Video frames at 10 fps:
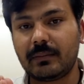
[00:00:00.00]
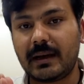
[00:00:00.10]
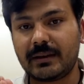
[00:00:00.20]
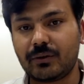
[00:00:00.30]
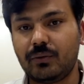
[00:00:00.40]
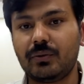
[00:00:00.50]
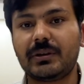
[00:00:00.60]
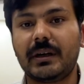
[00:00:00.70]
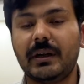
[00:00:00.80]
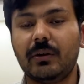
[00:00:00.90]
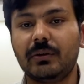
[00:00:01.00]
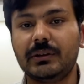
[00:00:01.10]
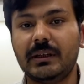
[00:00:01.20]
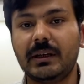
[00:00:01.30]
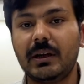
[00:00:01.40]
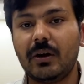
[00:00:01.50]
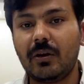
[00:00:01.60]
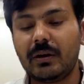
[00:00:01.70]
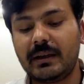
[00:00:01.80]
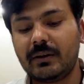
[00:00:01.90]
एज अ होस्ट आइडियोलॉजी
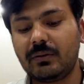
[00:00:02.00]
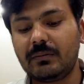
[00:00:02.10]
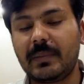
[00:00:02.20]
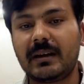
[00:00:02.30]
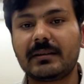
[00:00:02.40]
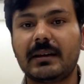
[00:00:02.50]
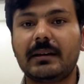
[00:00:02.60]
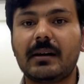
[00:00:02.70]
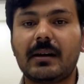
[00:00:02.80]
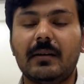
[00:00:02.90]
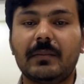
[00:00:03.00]
और ये खुद पैरासाइट का काम